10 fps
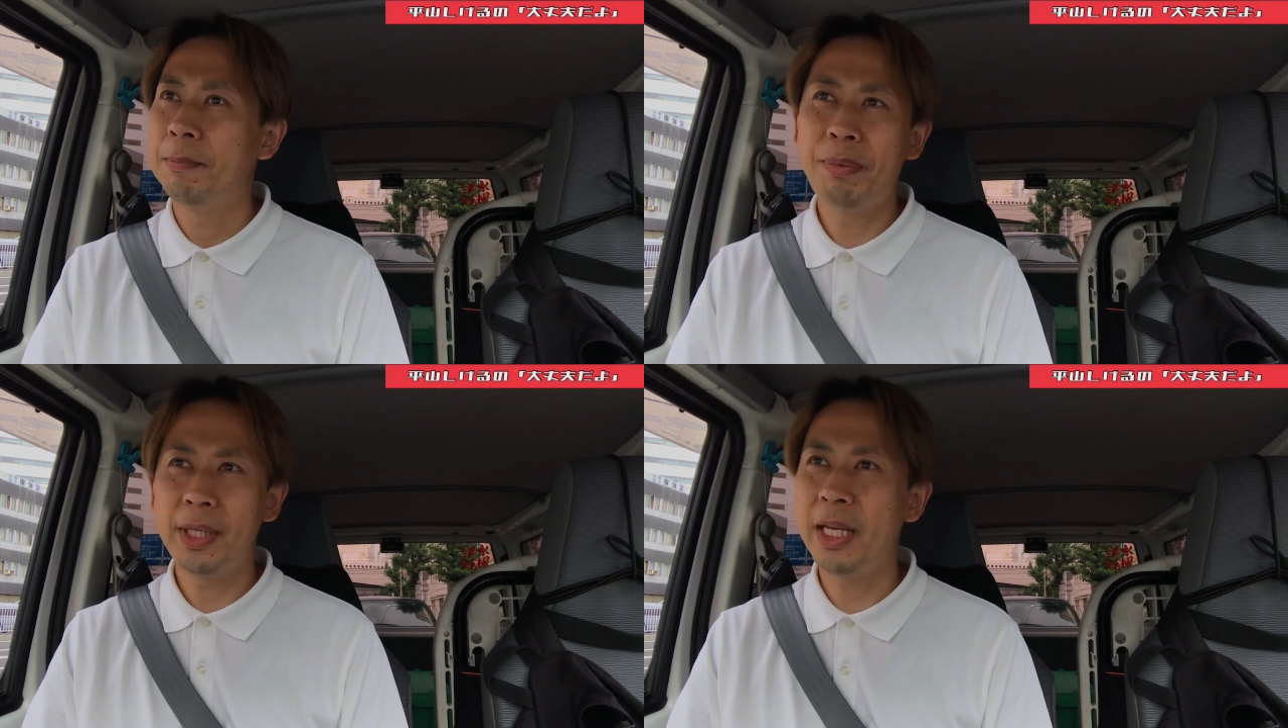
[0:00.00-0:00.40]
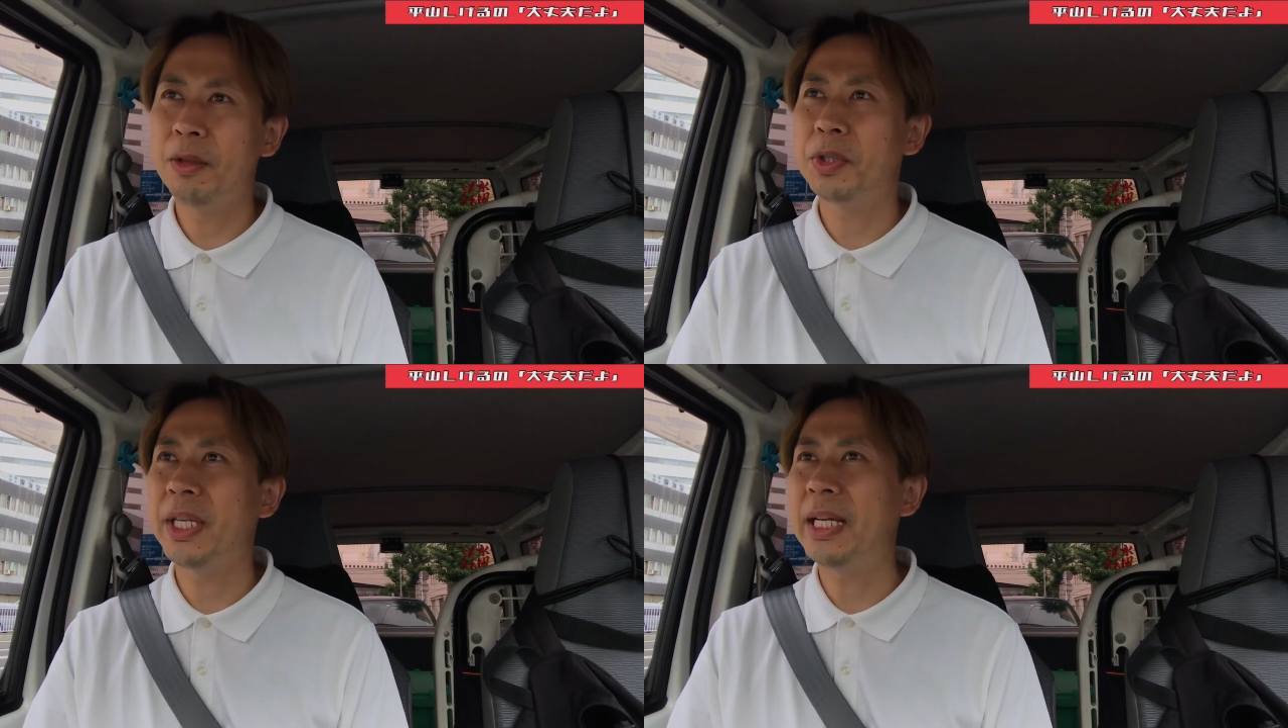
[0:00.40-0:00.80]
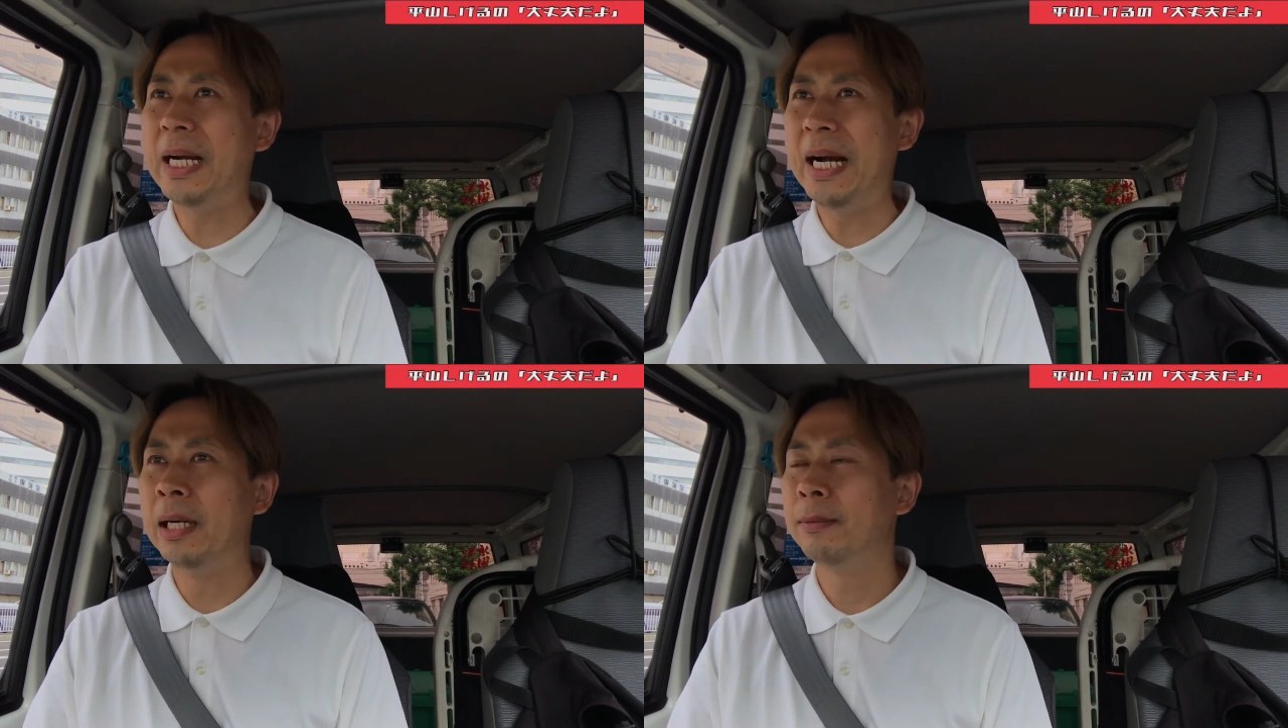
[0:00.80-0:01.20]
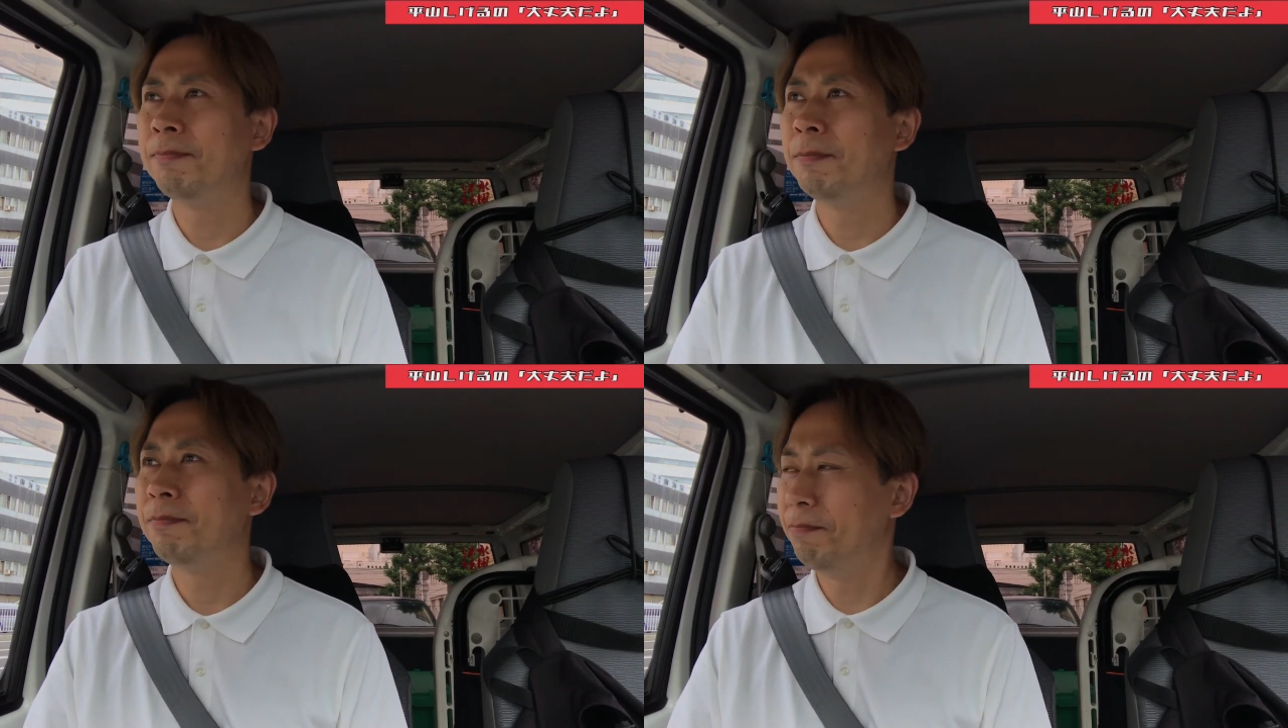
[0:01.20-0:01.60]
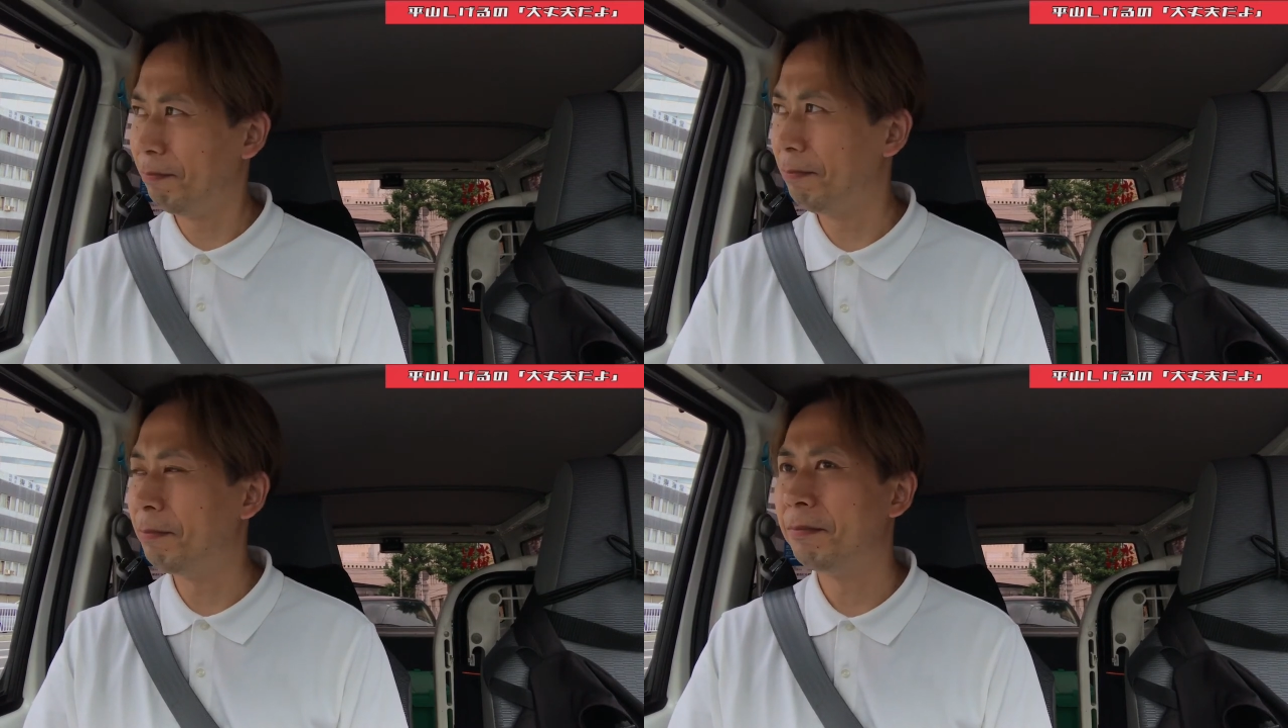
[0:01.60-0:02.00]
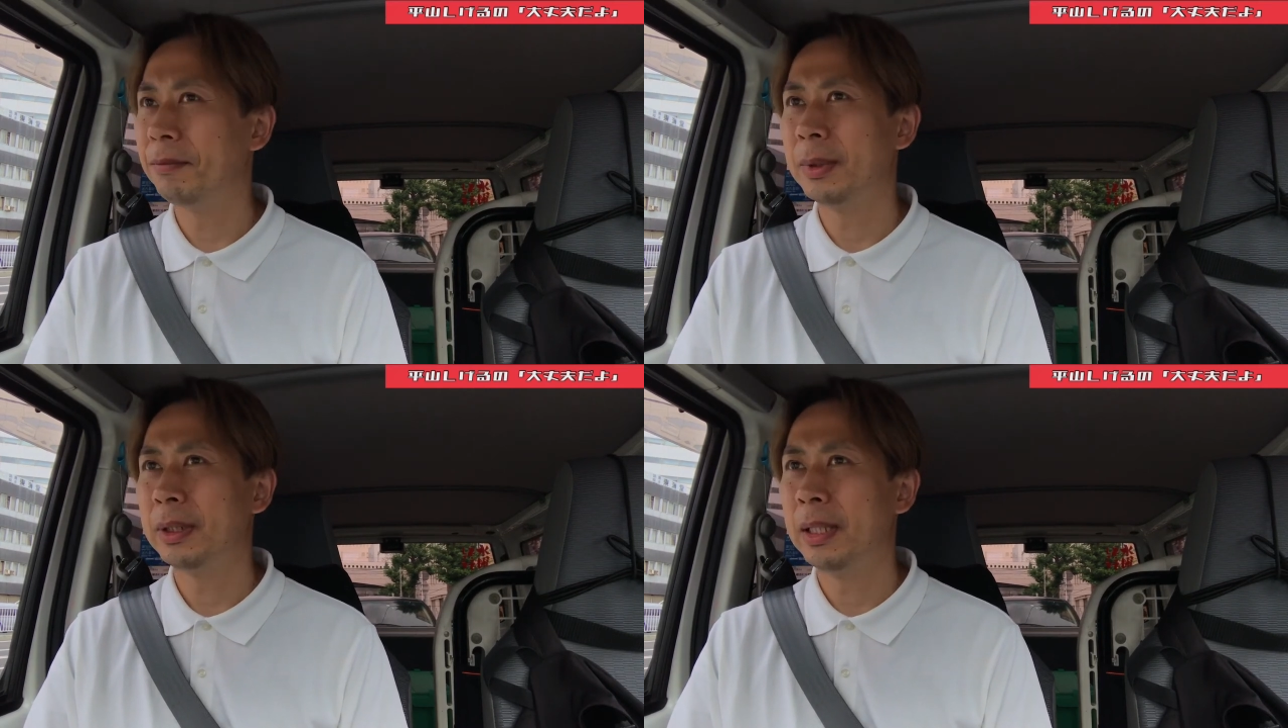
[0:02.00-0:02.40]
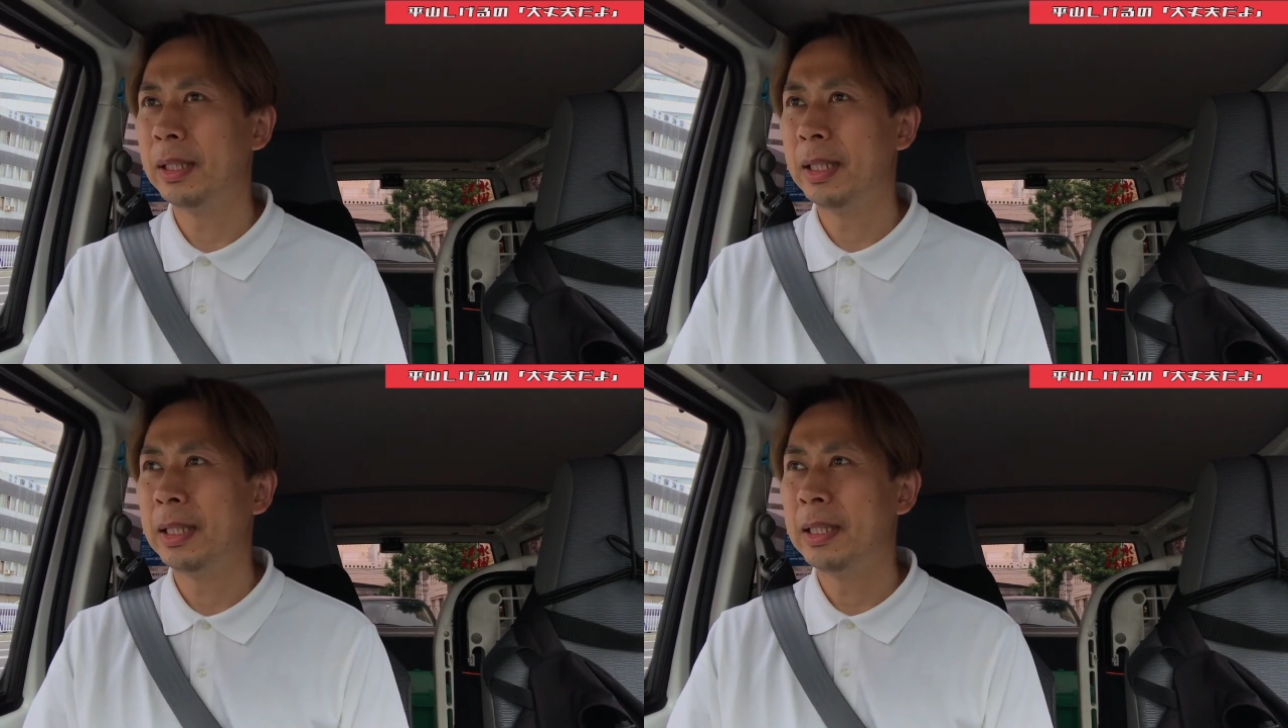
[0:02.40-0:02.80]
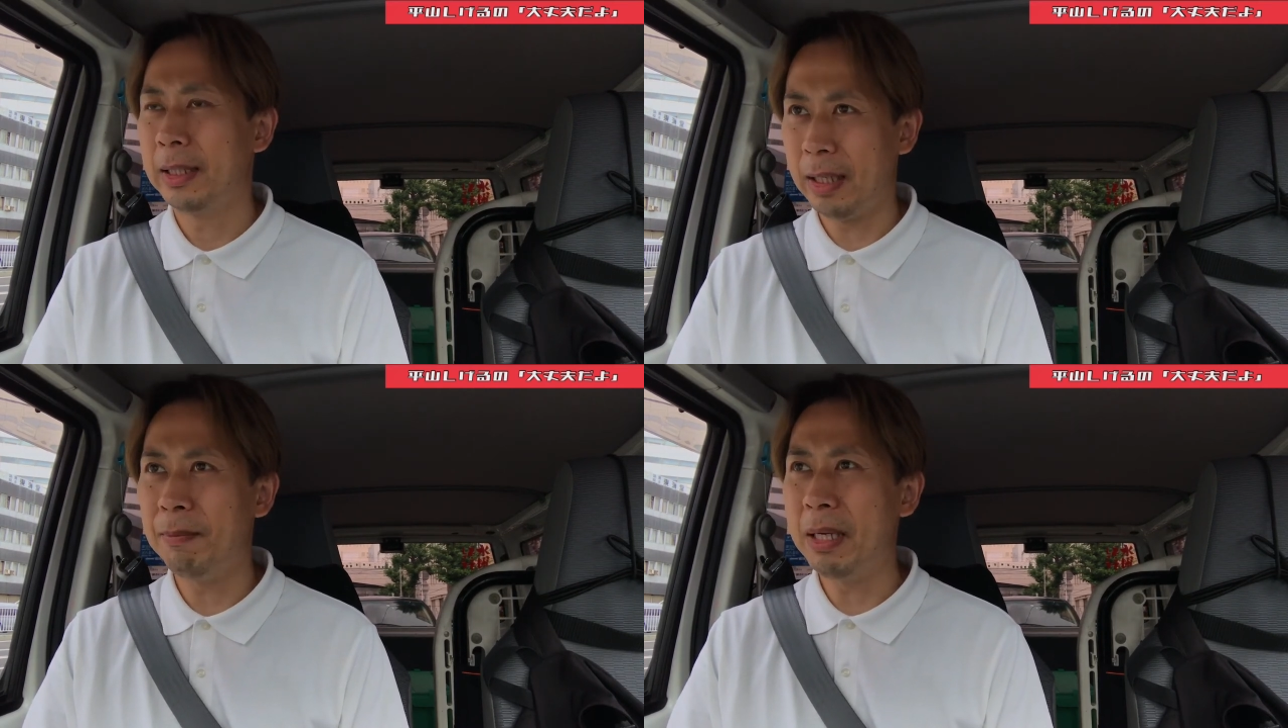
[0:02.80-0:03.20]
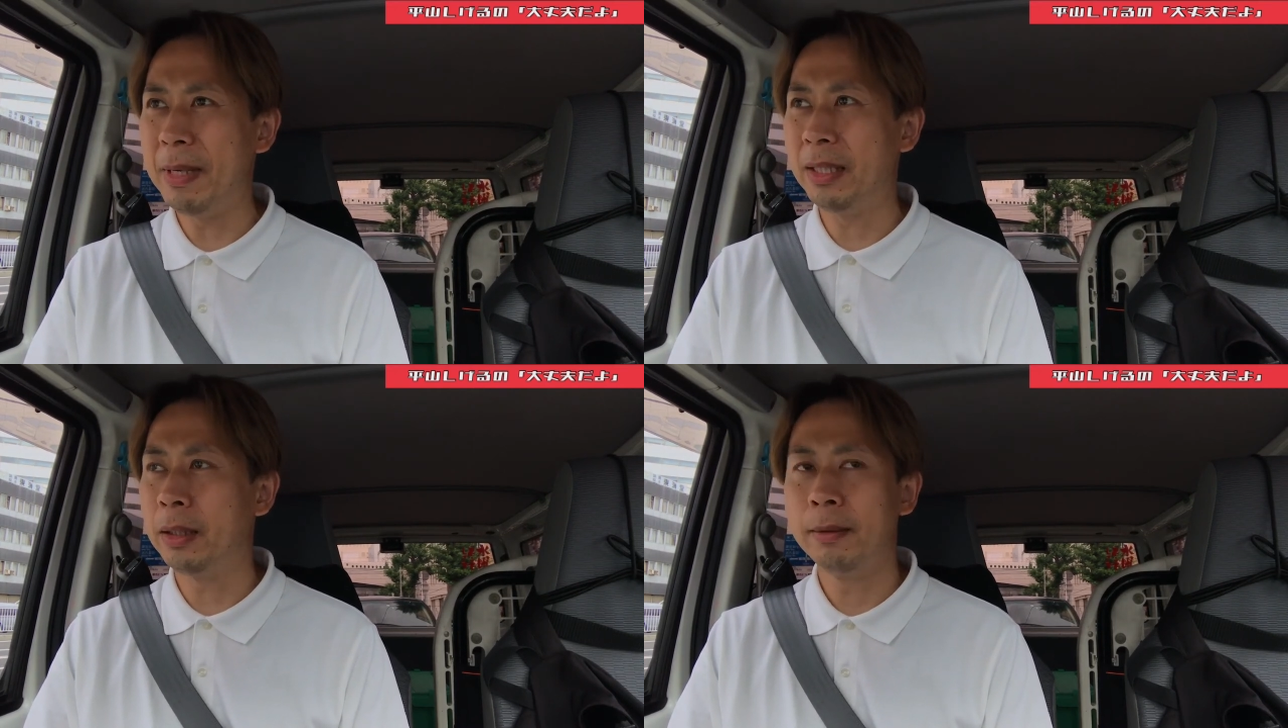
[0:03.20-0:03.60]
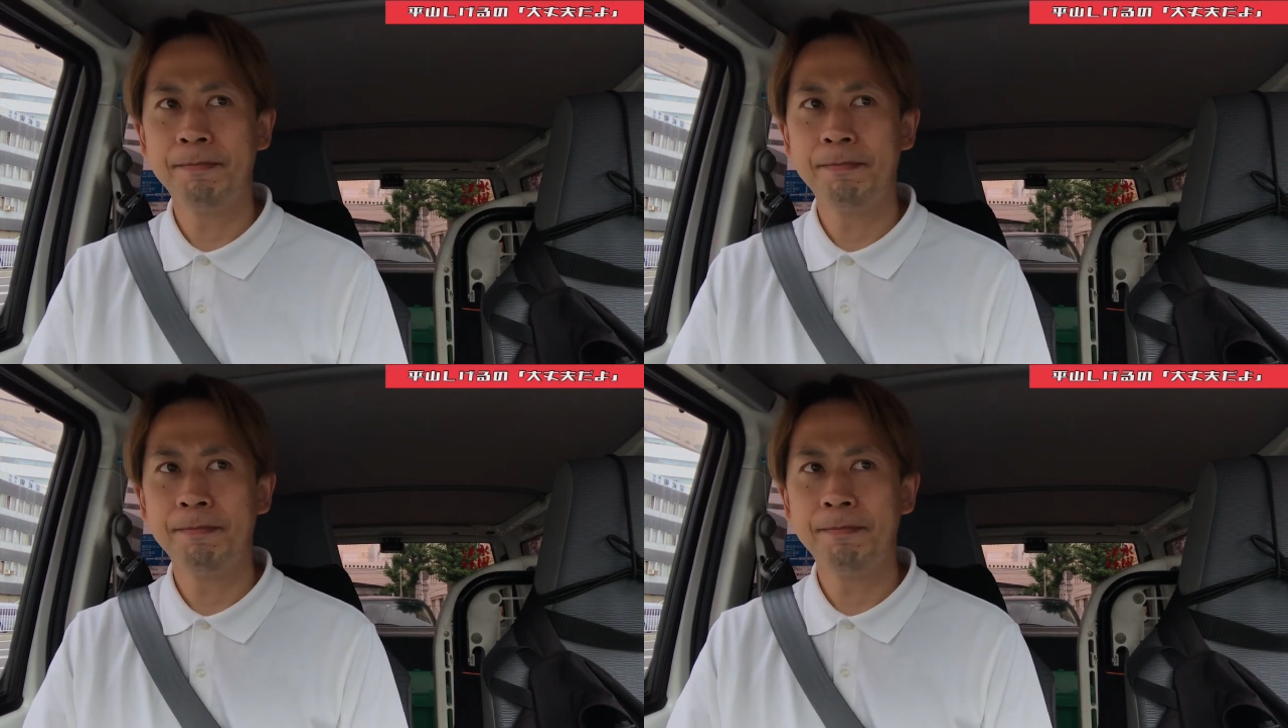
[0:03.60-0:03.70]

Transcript: プレゼントしたいな。うん、頑張ります。